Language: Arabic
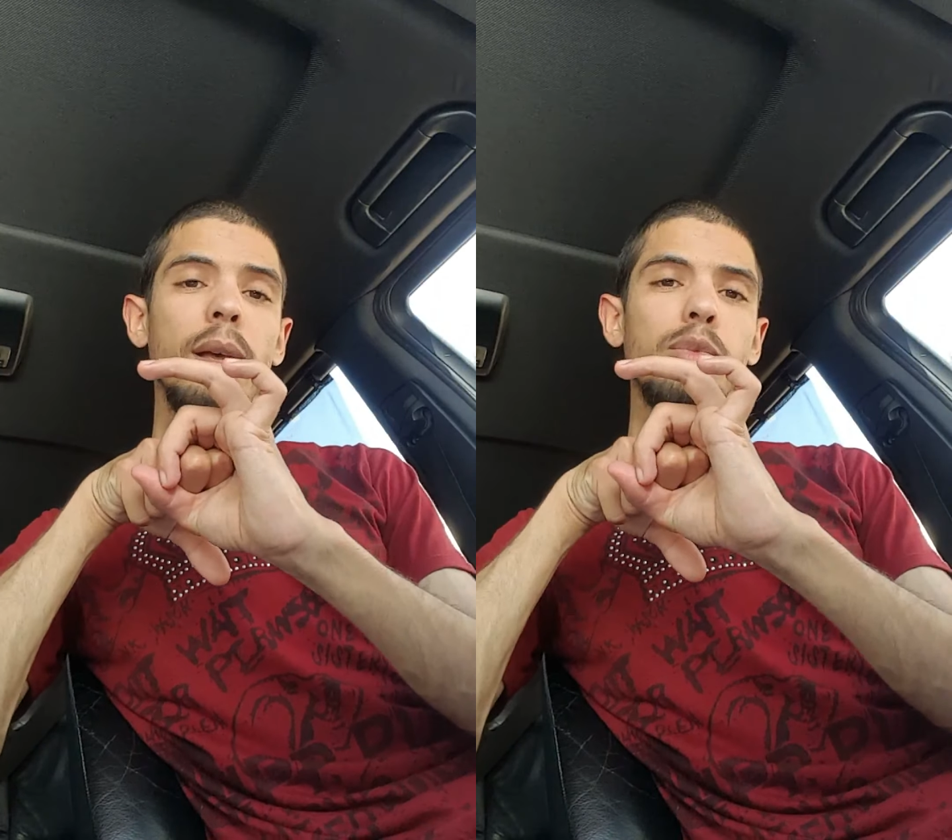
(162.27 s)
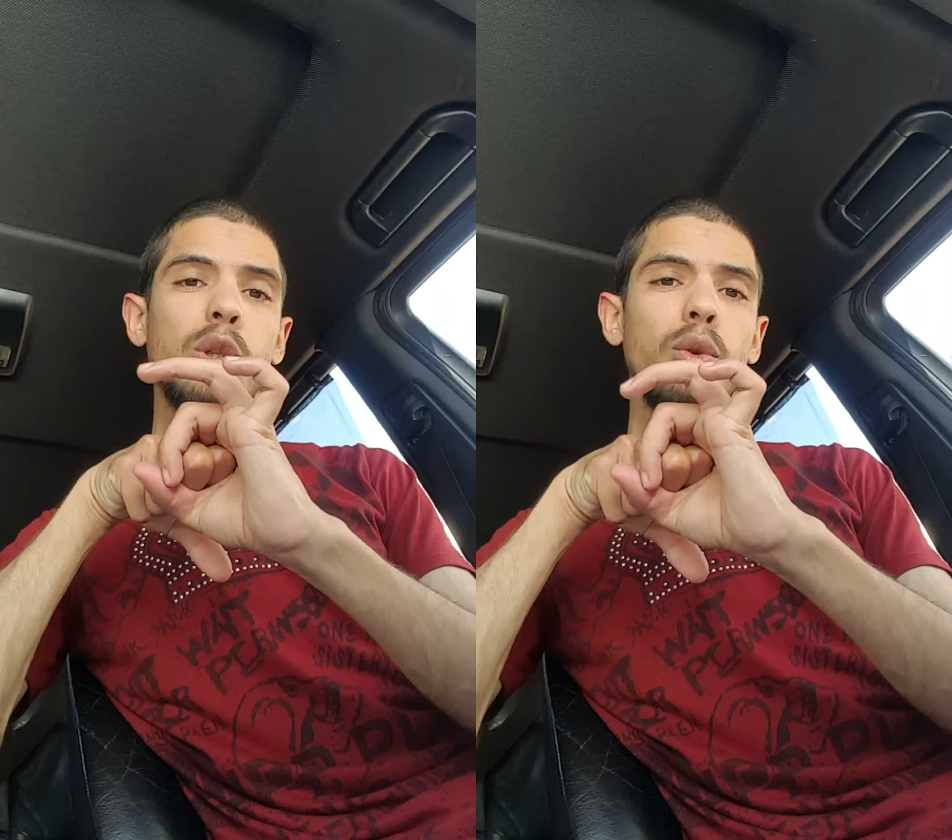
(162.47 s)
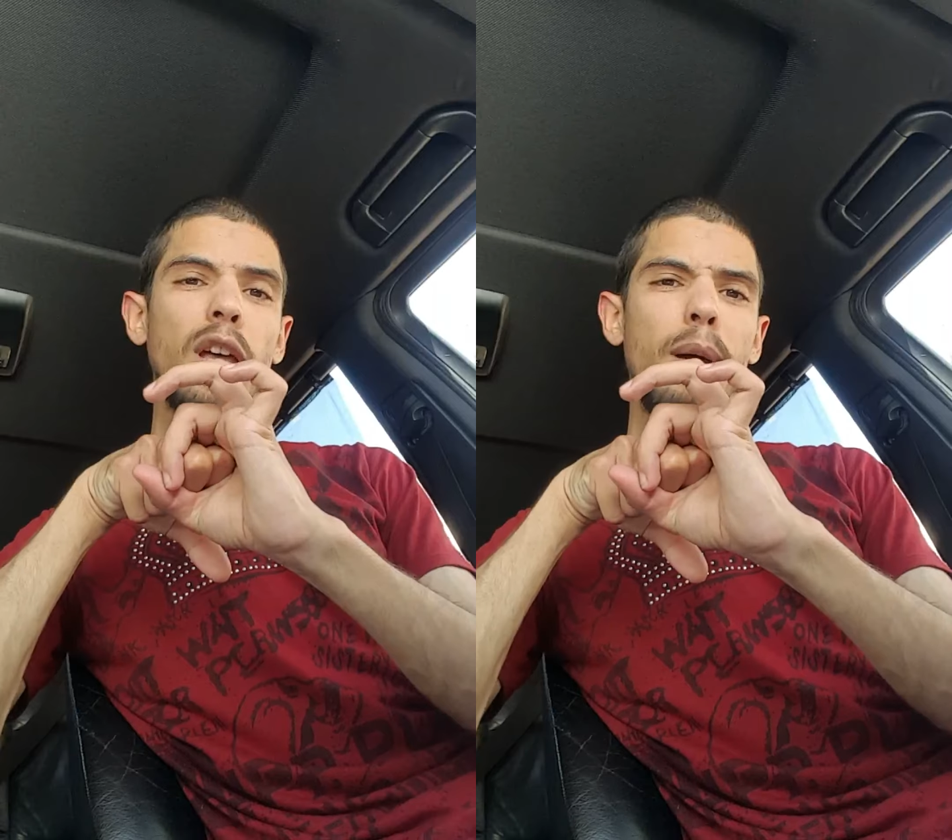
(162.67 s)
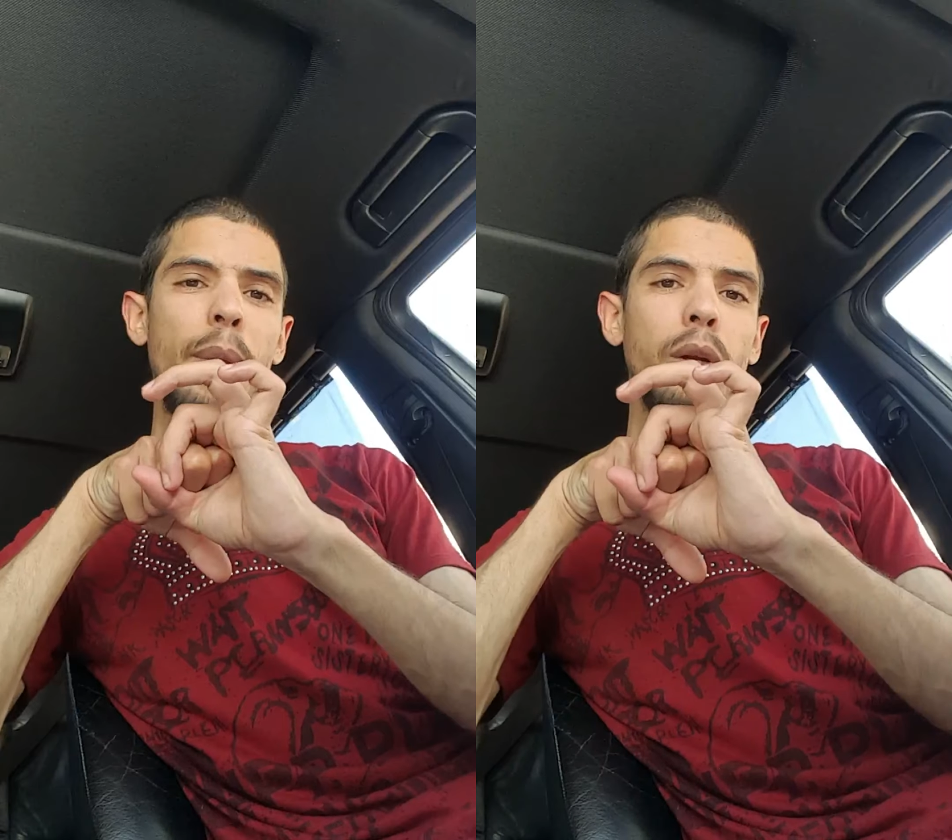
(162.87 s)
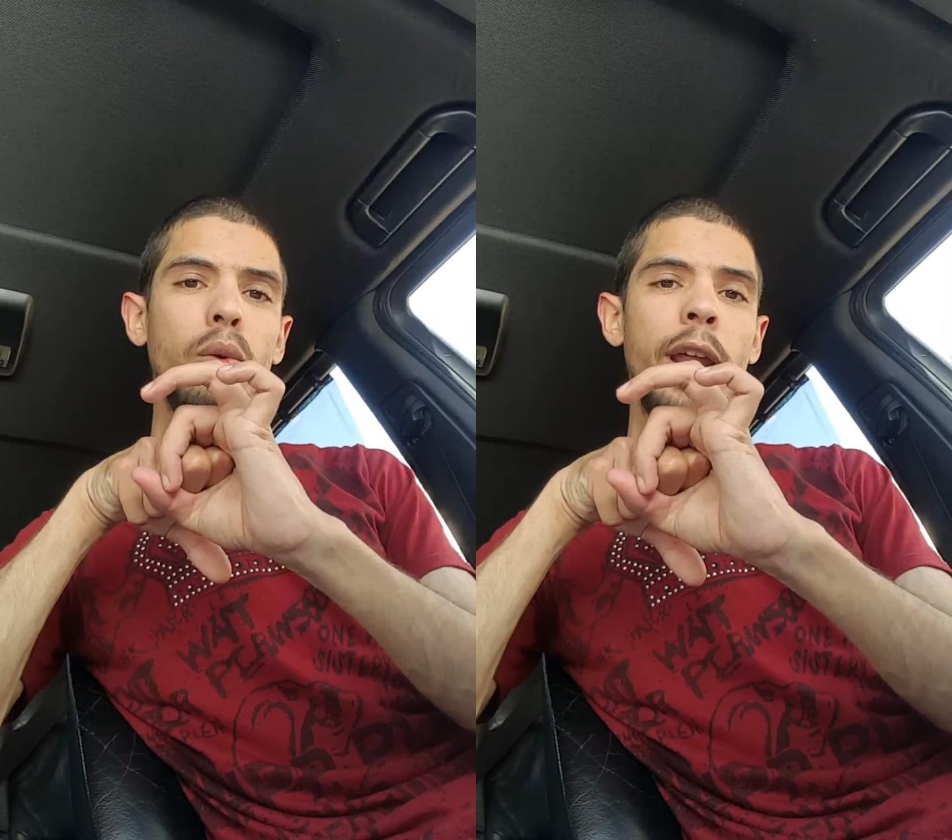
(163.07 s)
مسدوده ما
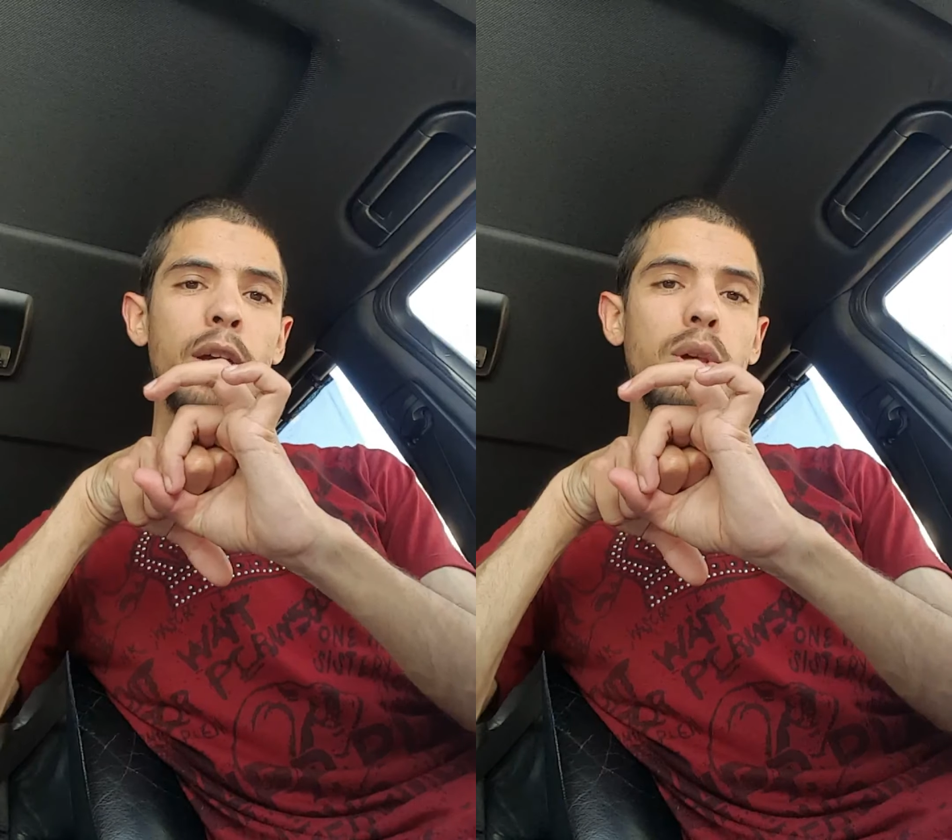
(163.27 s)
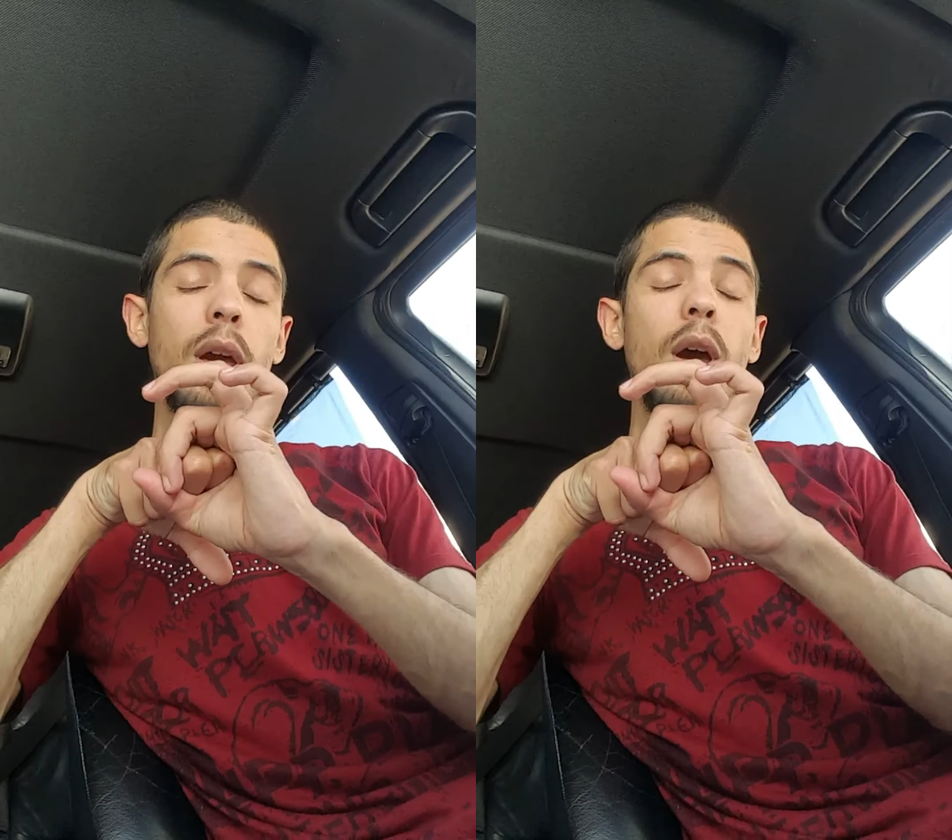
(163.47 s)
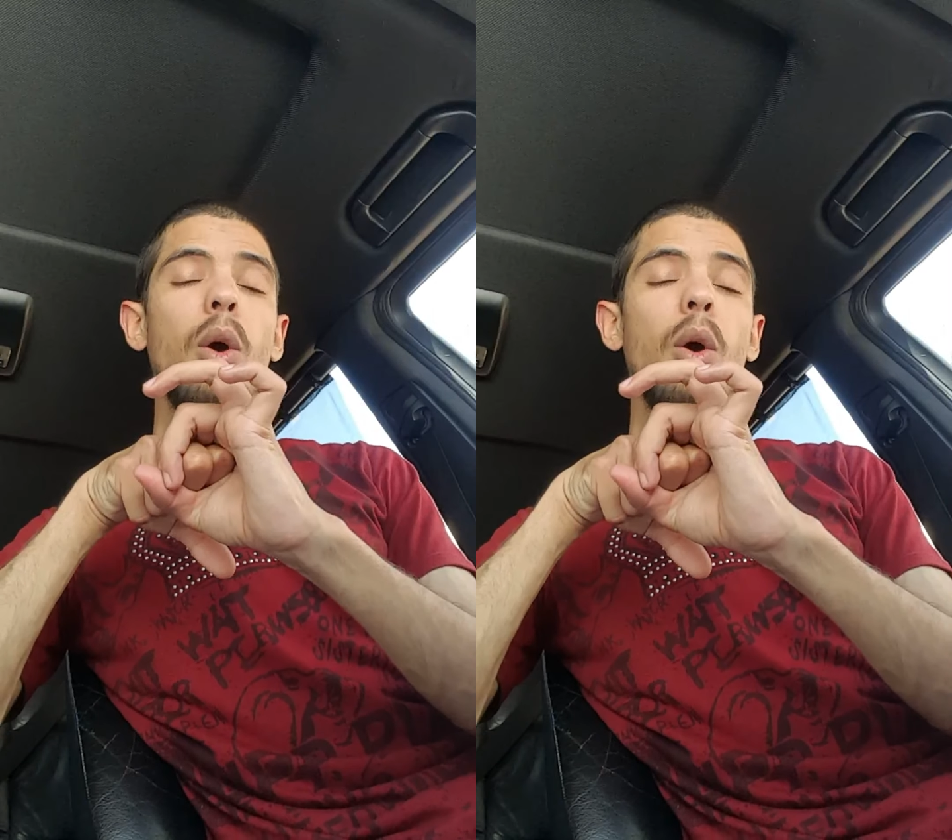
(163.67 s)
محلولاش